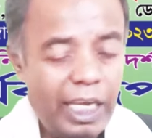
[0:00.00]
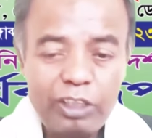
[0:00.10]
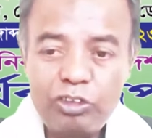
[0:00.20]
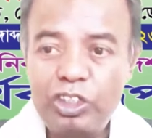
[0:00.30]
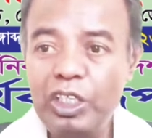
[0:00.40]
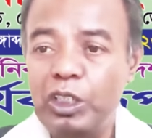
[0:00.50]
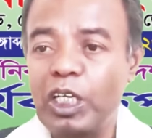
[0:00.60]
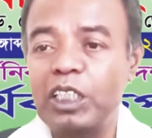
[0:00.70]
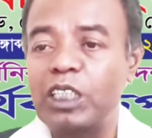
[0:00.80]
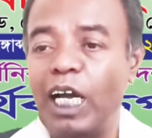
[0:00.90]
এই
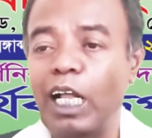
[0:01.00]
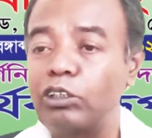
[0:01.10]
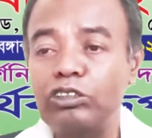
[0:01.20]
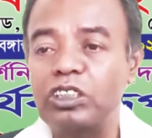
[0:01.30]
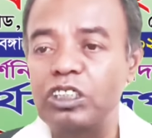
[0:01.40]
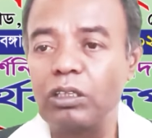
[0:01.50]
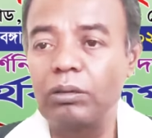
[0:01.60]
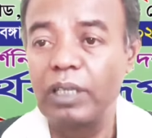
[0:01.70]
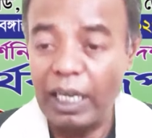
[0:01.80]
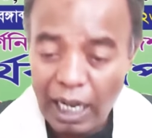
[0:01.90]
তিনটা ছাড়া তো সৃষ্টি
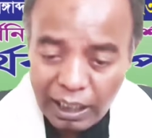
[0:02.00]
হবে না